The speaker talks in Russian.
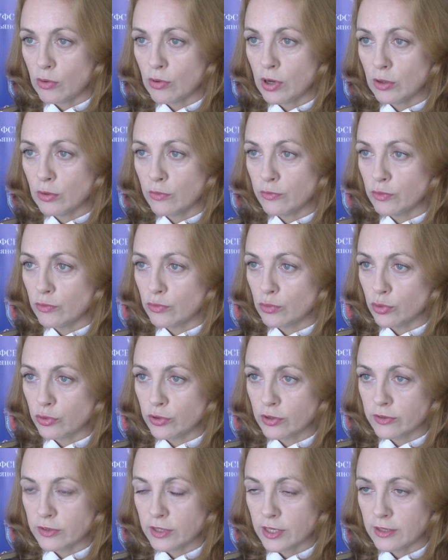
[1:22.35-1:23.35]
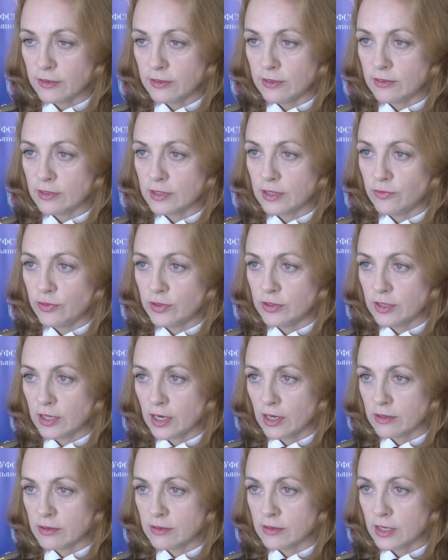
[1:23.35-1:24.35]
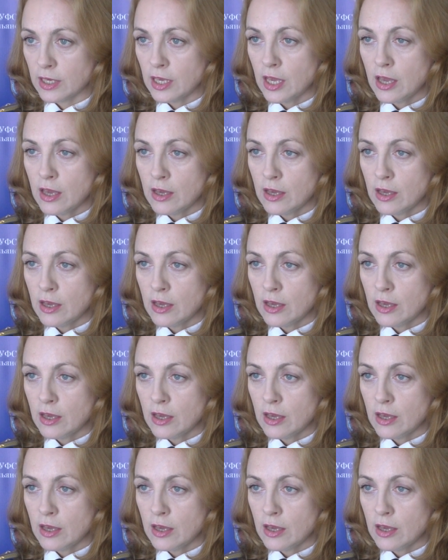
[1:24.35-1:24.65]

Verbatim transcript: Уголовного кодекса Российской Федерации,